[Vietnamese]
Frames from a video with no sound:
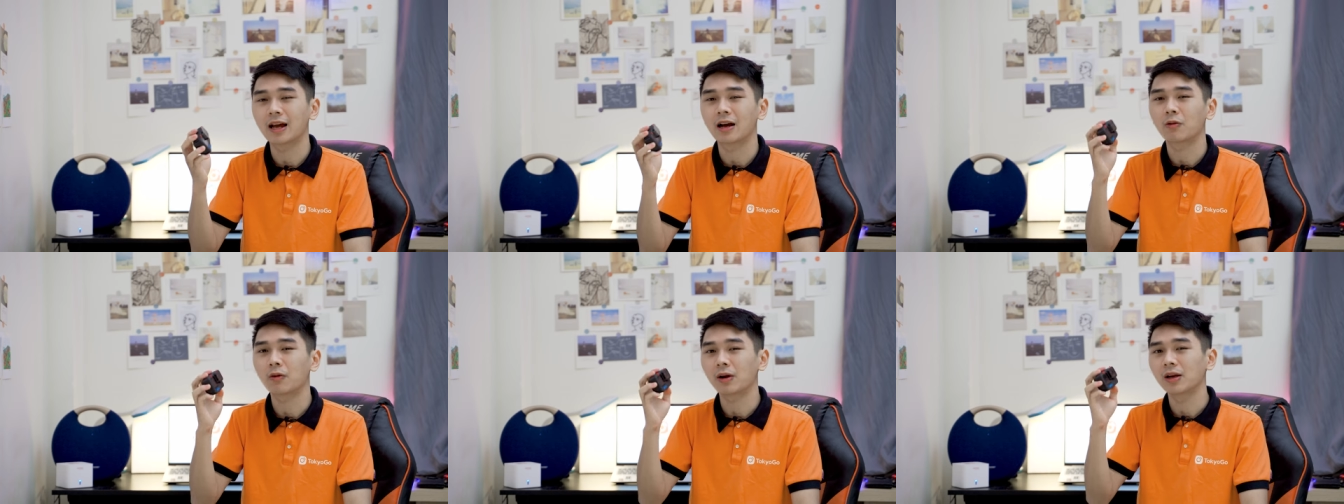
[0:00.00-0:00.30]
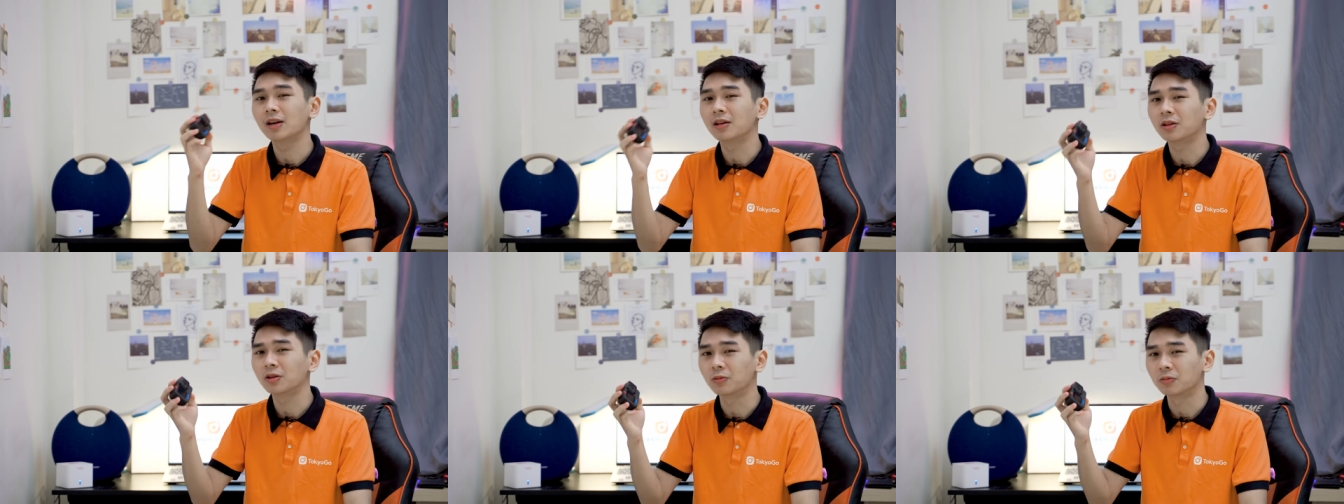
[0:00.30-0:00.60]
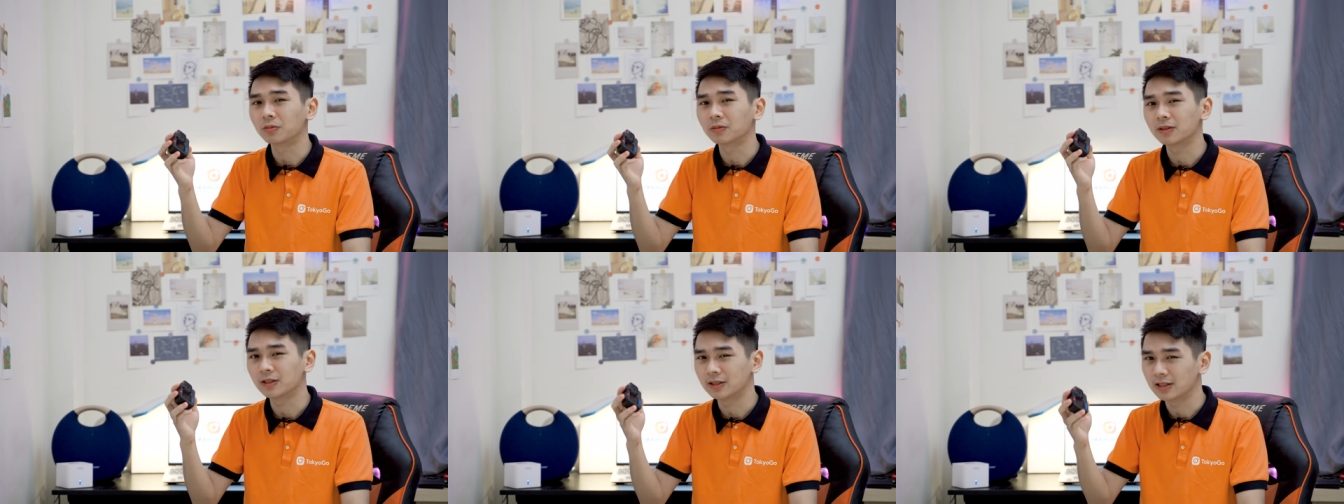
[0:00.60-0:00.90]
là quay liên
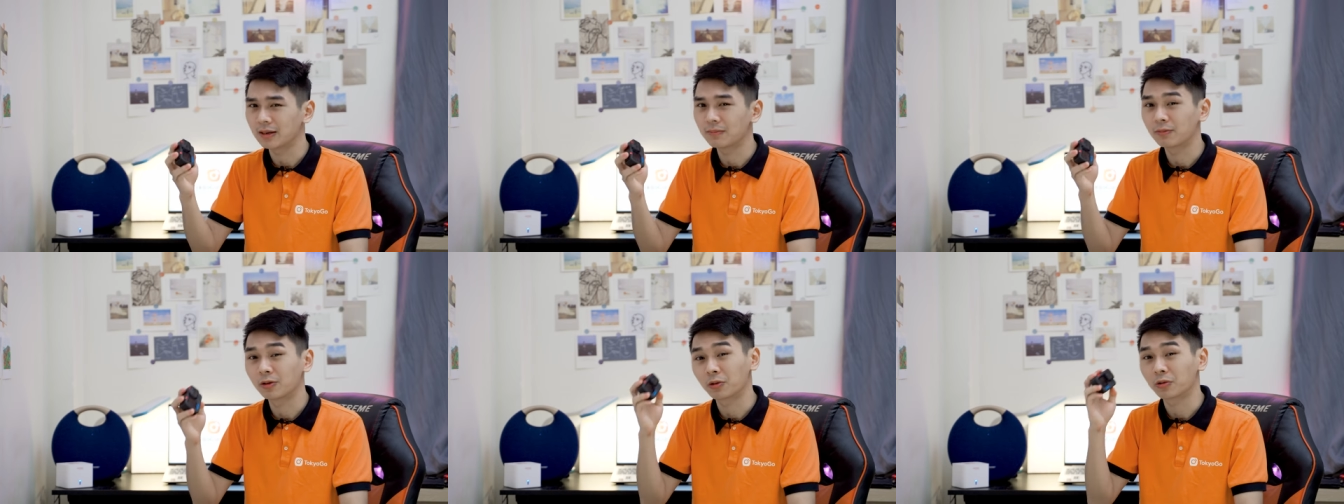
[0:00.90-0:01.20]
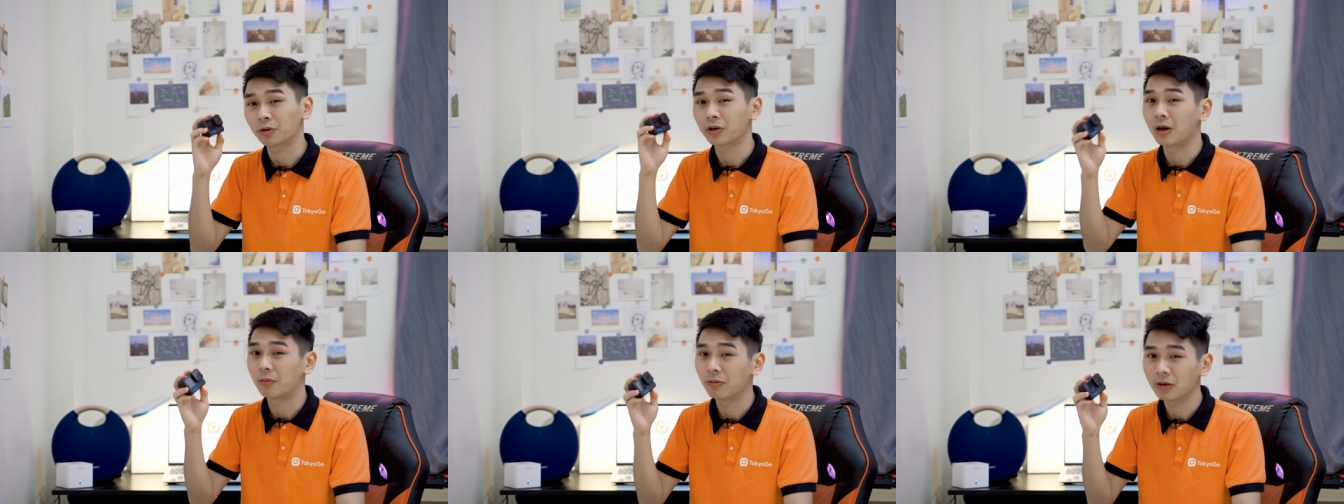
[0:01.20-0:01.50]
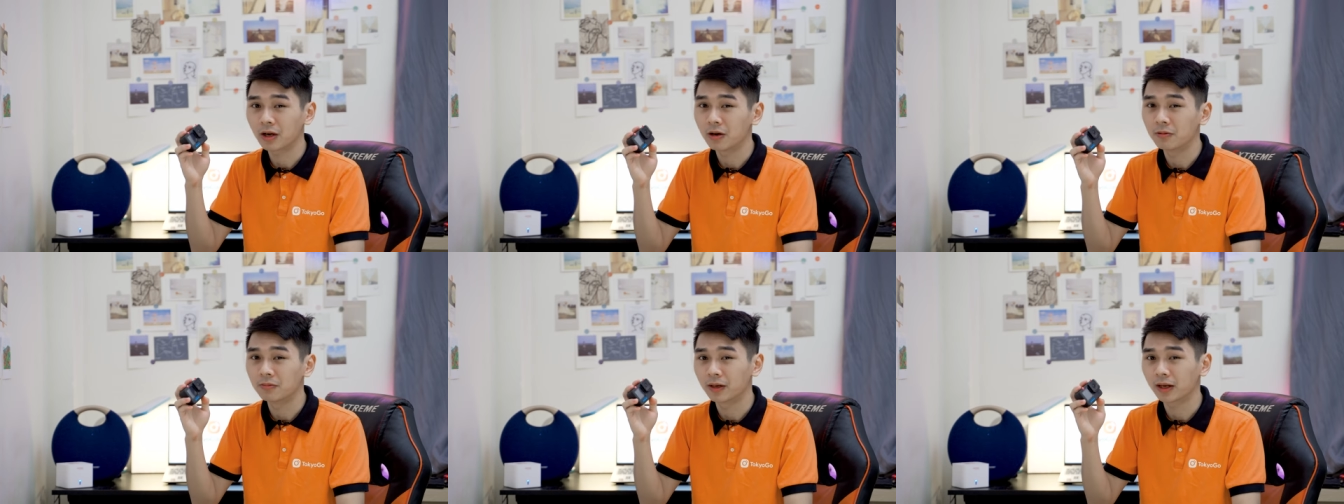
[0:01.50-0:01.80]
tục thì xem nó có nóng
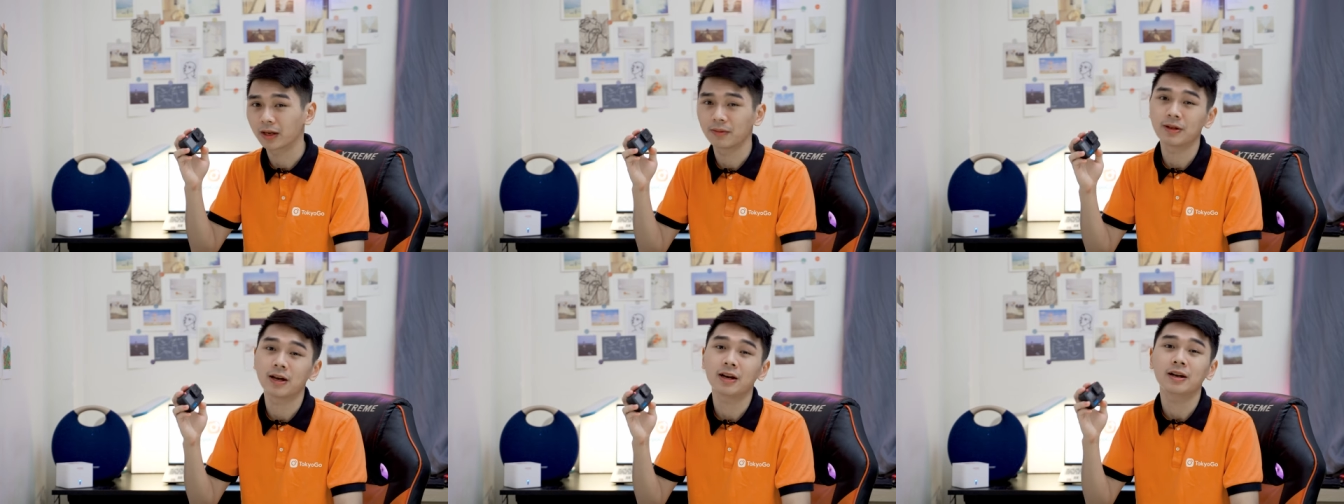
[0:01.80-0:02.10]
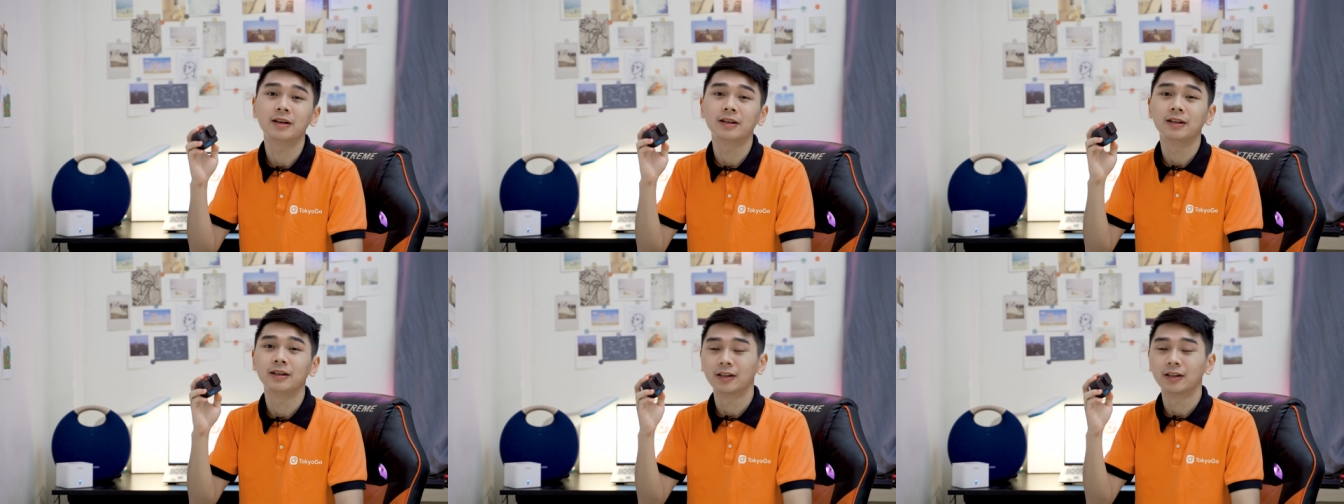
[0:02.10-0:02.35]
hay không anh em nhé.